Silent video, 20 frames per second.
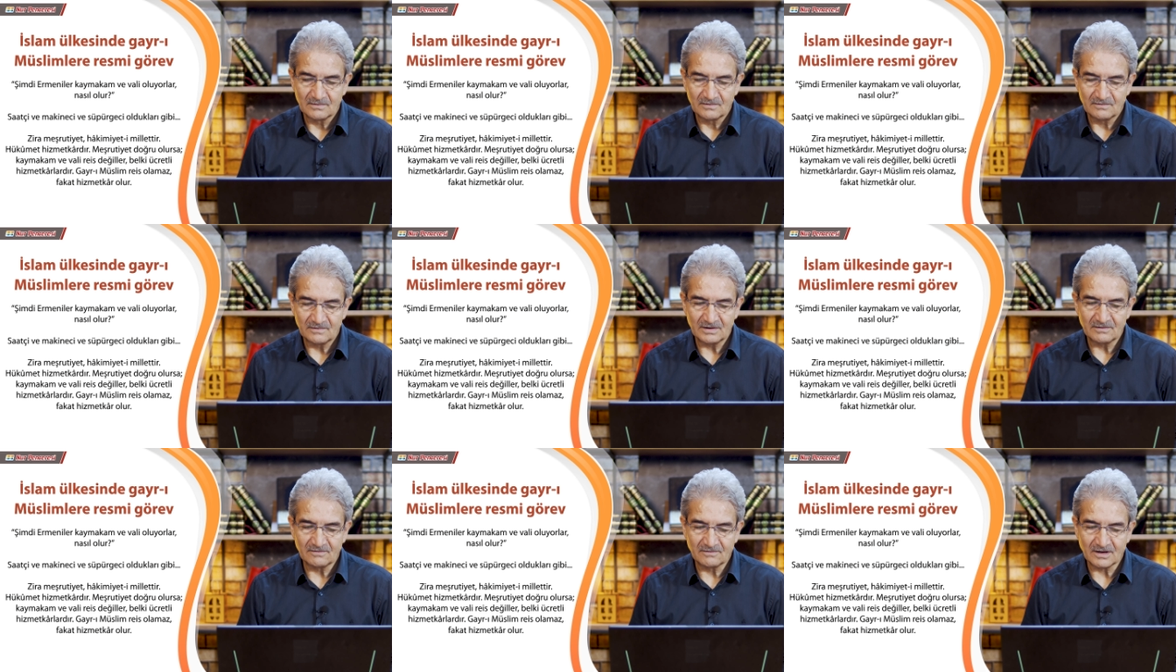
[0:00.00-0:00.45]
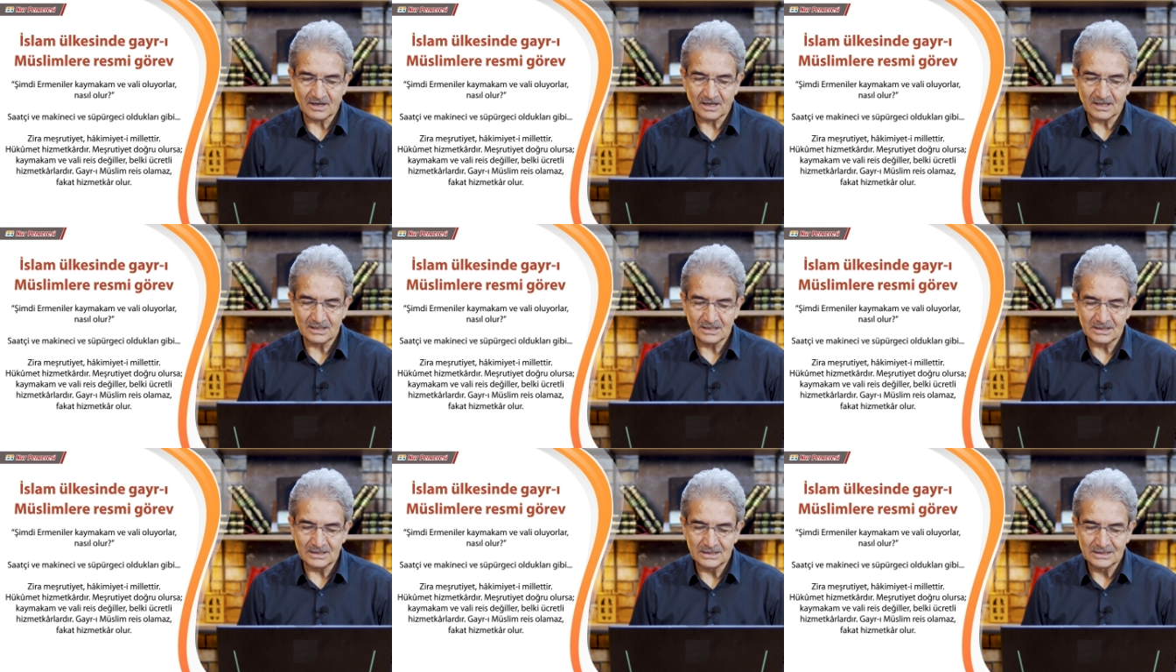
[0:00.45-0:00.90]
ve
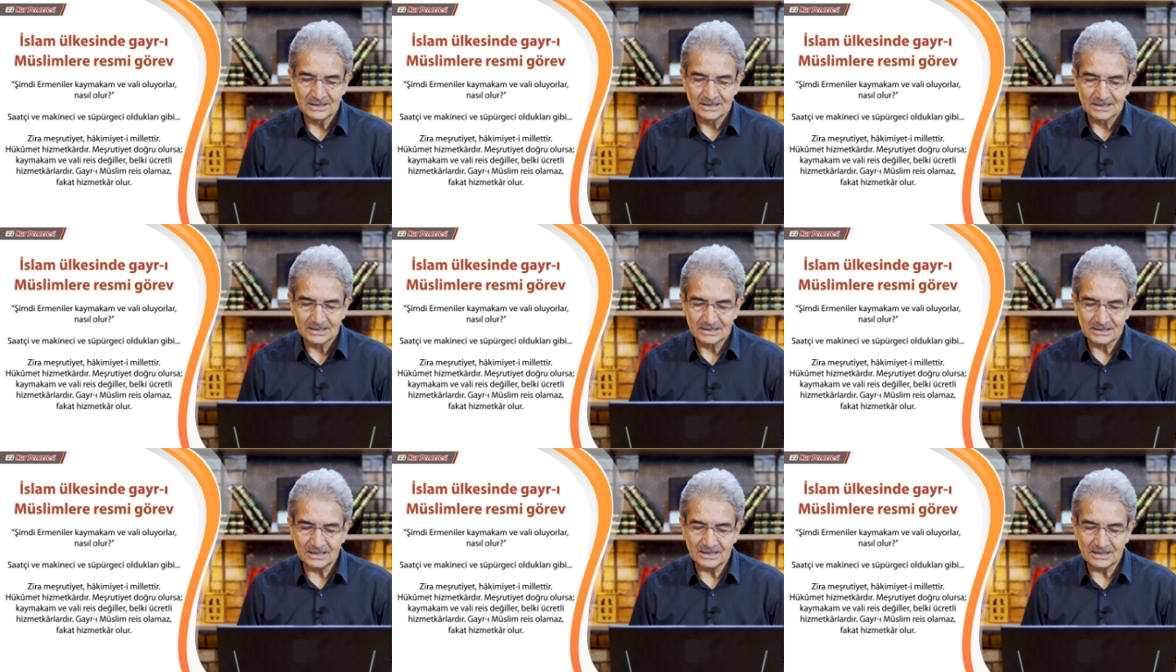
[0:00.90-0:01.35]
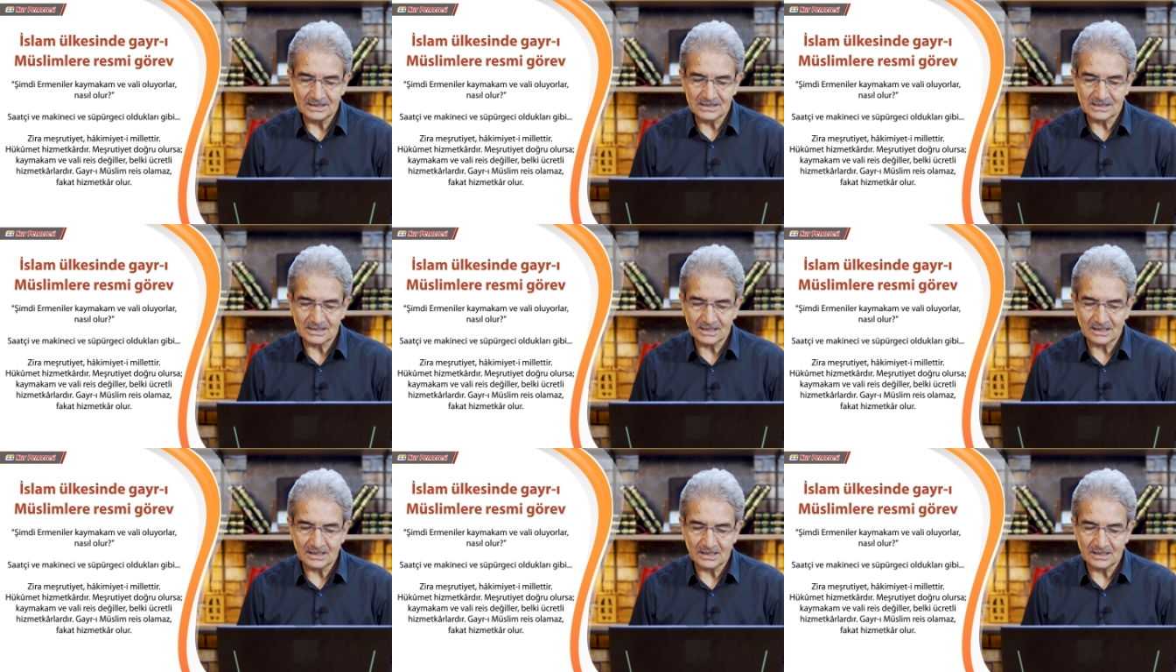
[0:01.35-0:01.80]
vali
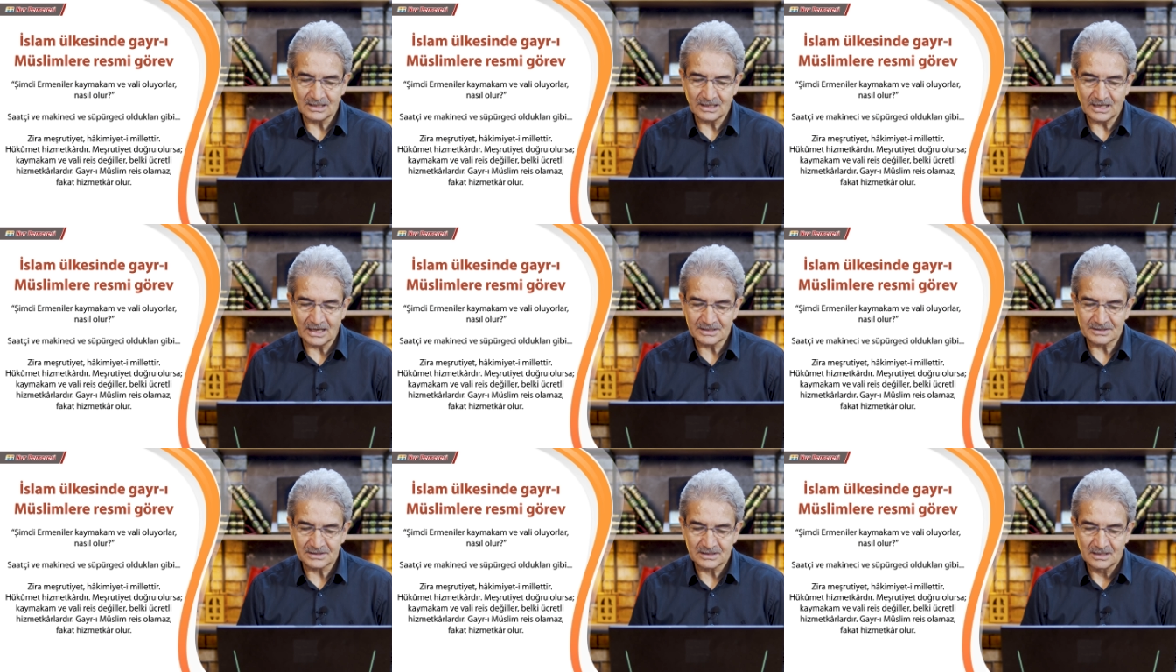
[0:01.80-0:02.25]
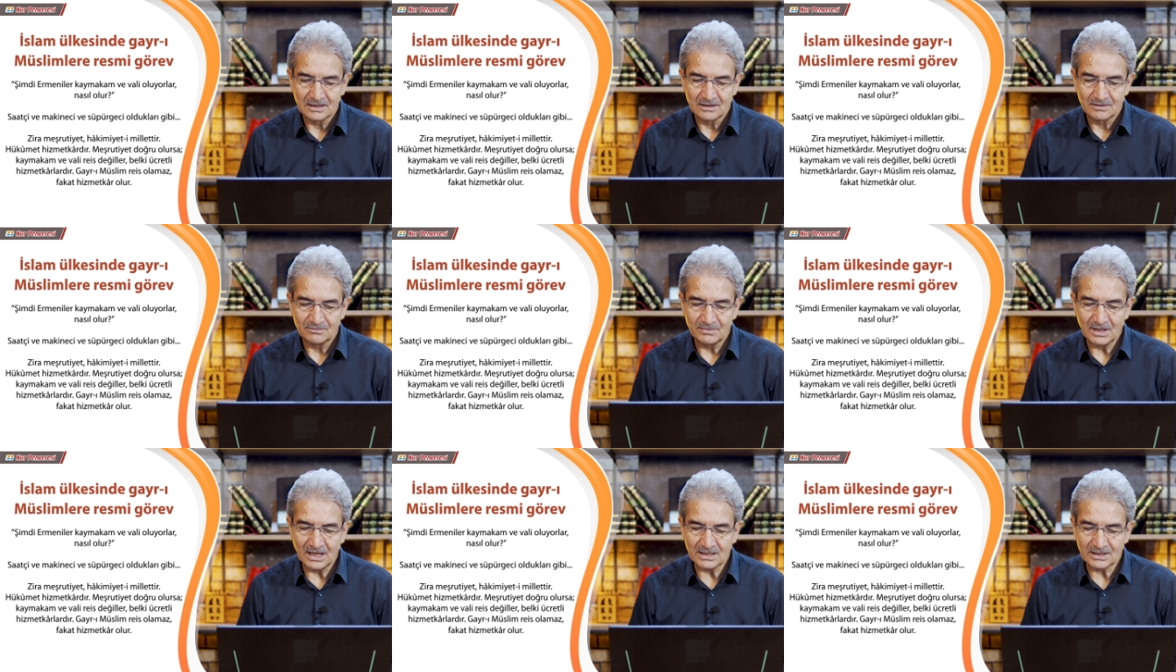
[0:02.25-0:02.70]
reis değiller
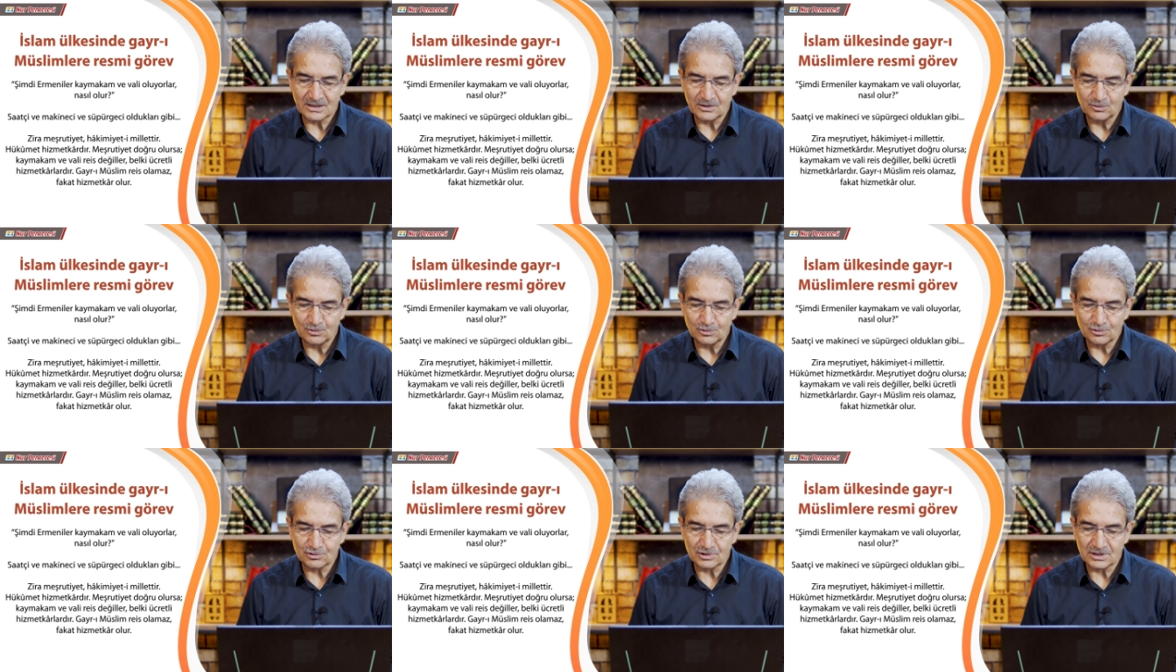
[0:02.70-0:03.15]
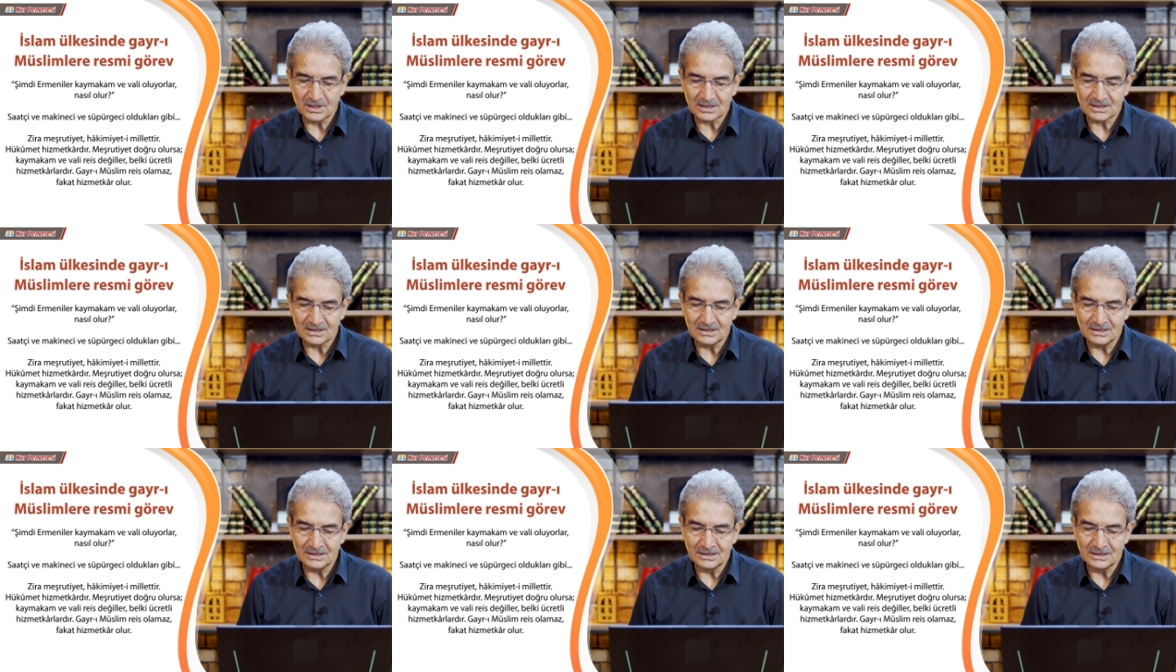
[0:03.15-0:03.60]
belki
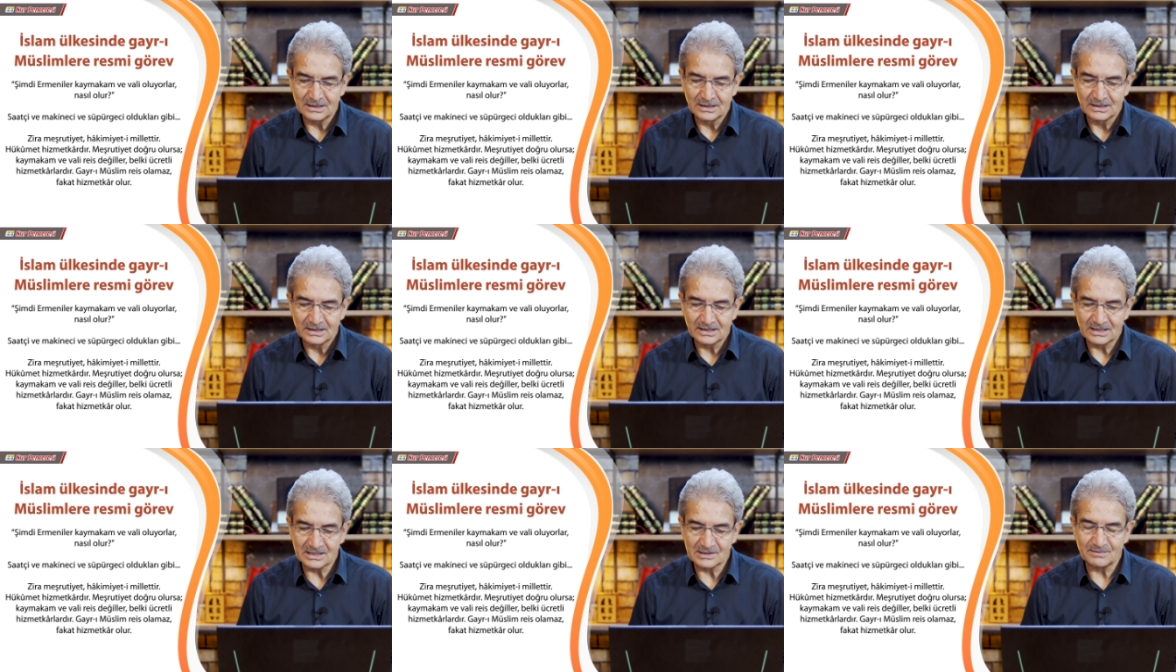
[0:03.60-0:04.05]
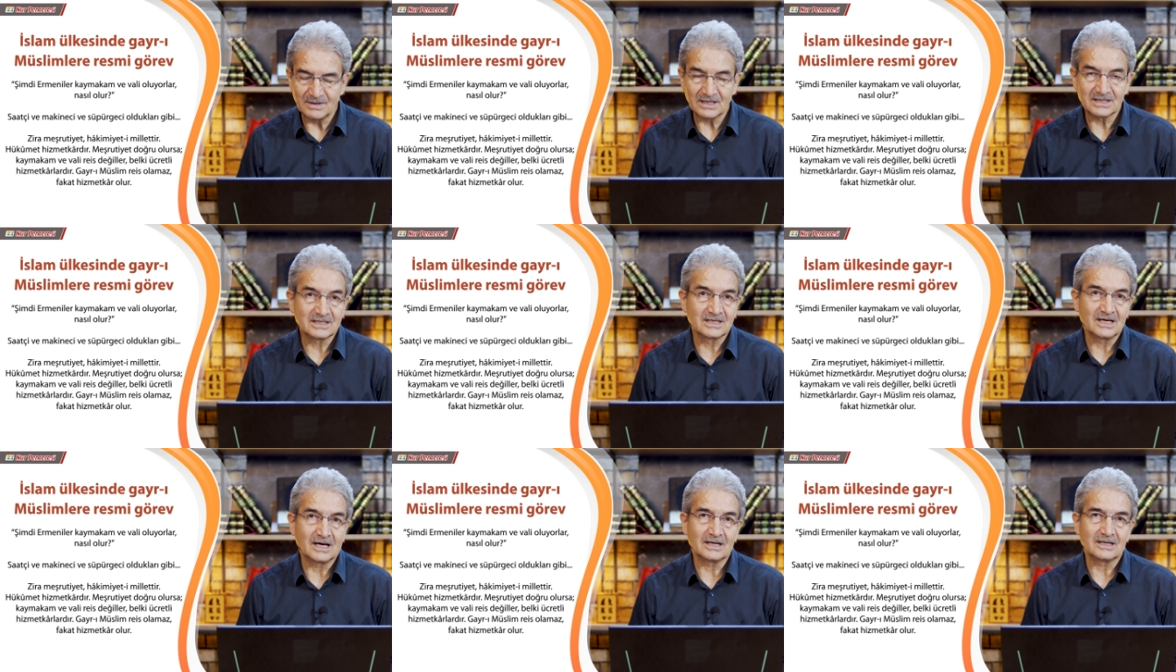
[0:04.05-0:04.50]
ücretli
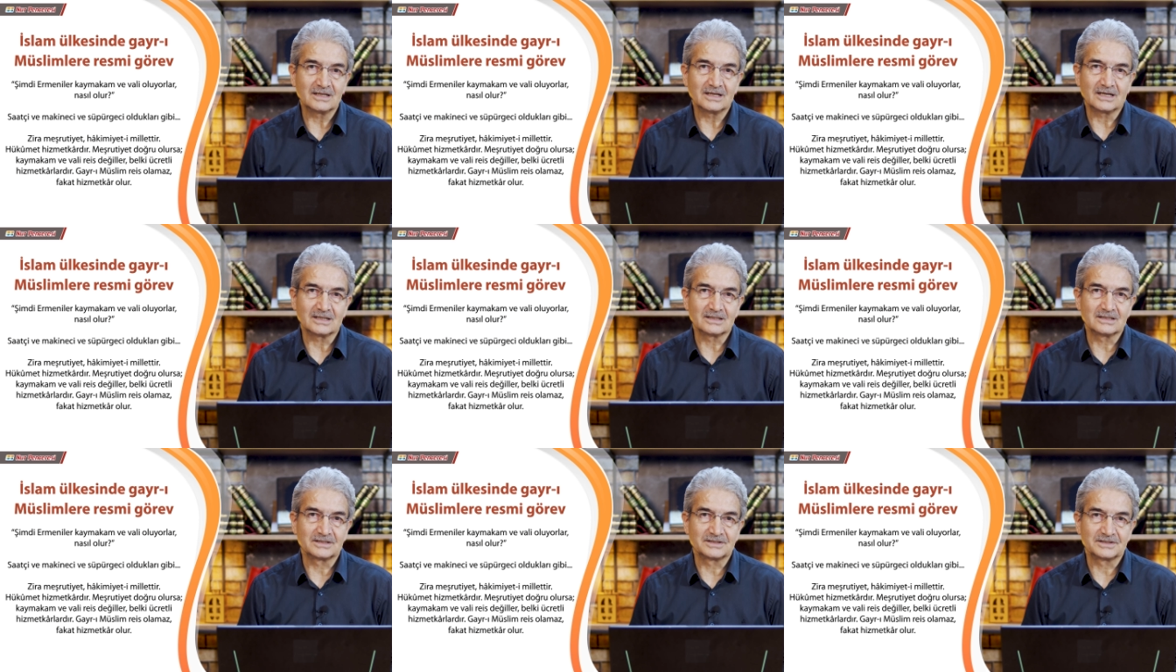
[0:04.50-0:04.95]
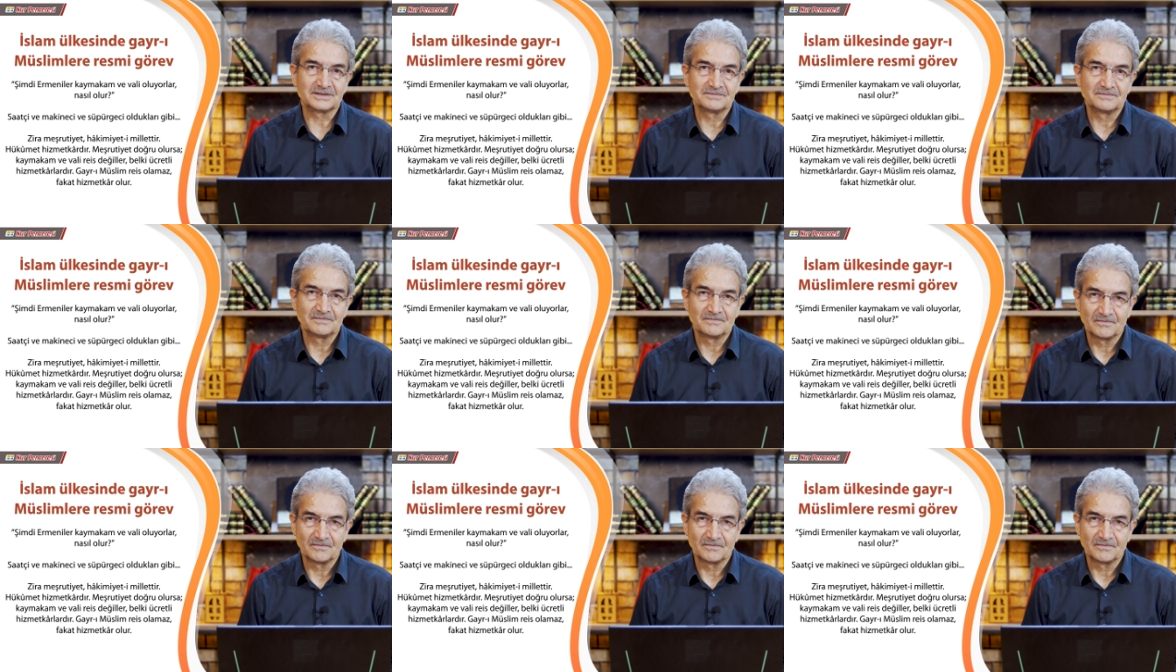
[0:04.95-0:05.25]
hizmetkarlardır.